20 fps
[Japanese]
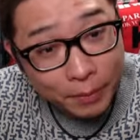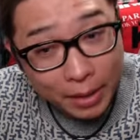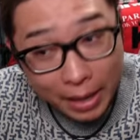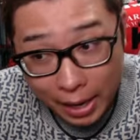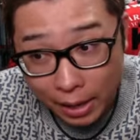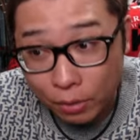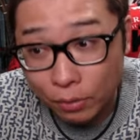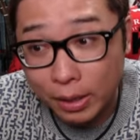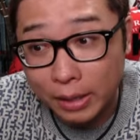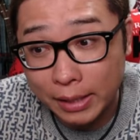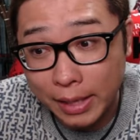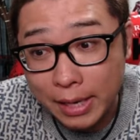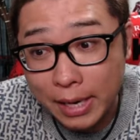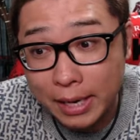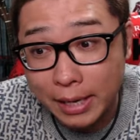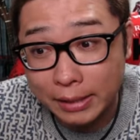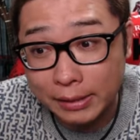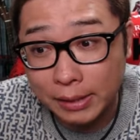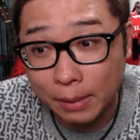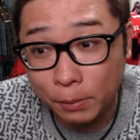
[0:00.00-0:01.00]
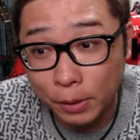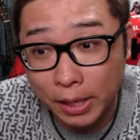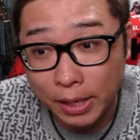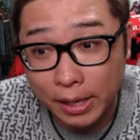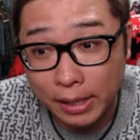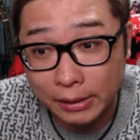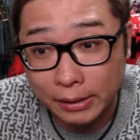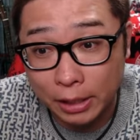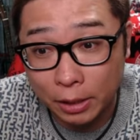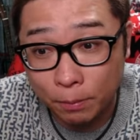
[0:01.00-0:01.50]
はい、この辺りがレジサポ転
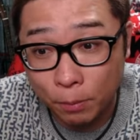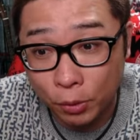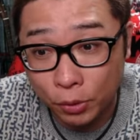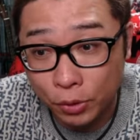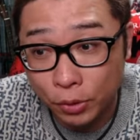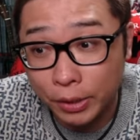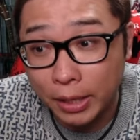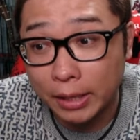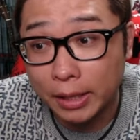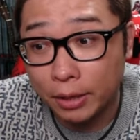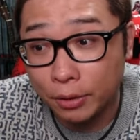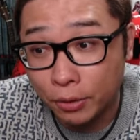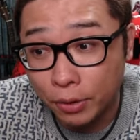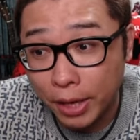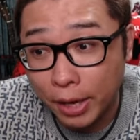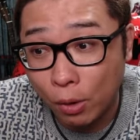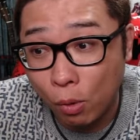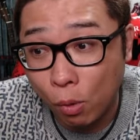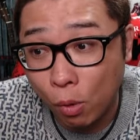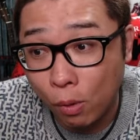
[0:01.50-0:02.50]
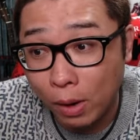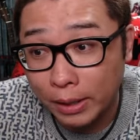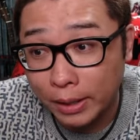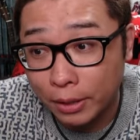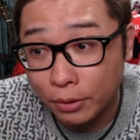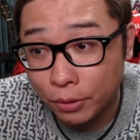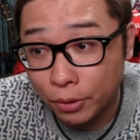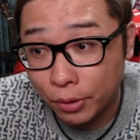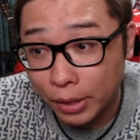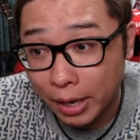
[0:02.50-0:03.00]
換しているポイントになっているので、ここ割って
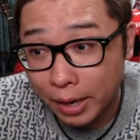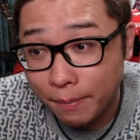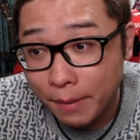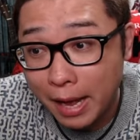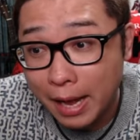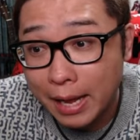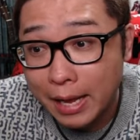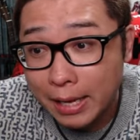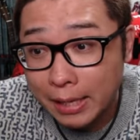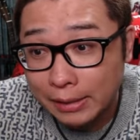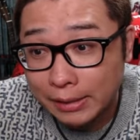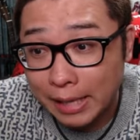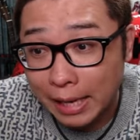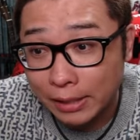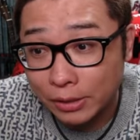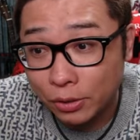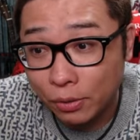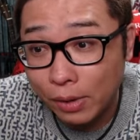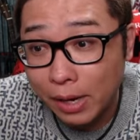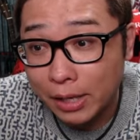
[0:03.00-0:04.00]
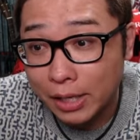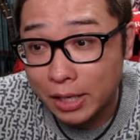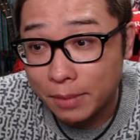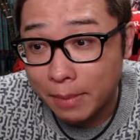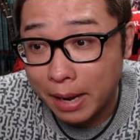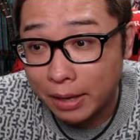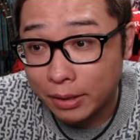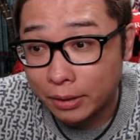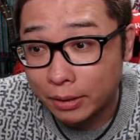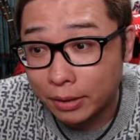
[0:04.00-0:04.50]
くるようであれば、3損が決
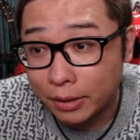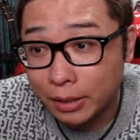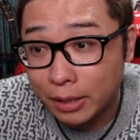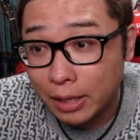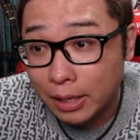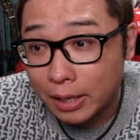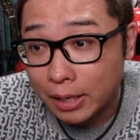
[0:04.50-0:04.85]
まる。